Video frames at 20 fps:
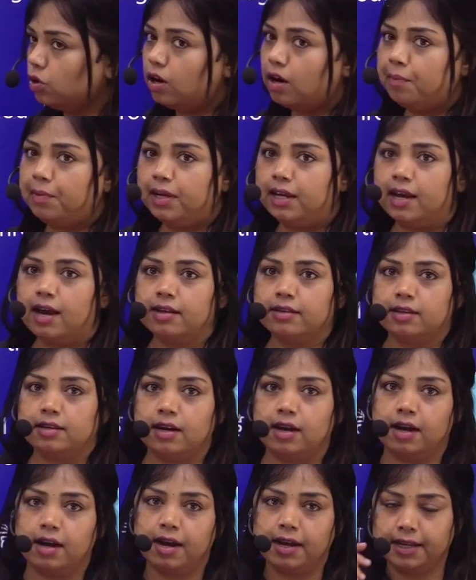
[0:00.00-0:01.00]
अभी क्या
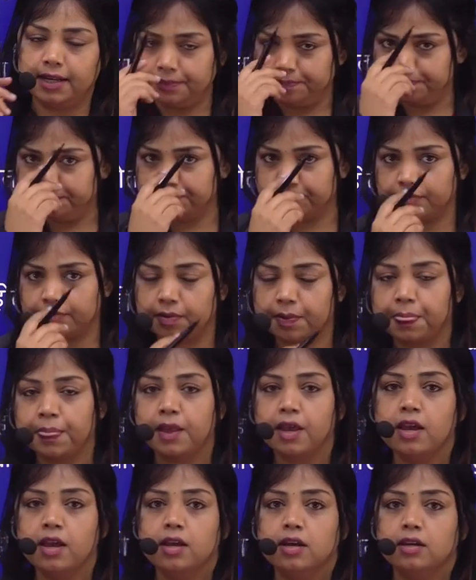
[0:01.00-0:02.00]
चल रहा है
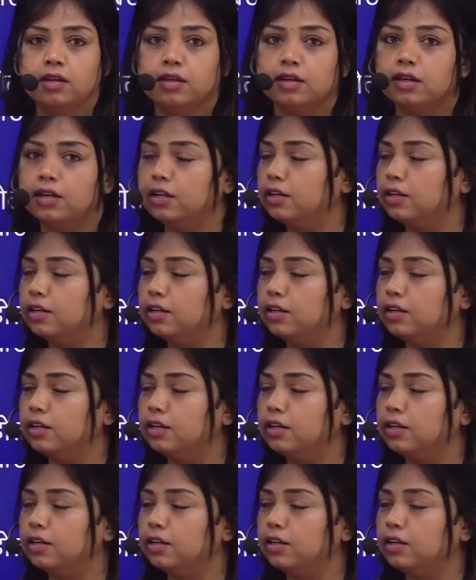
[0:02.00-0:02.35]
कि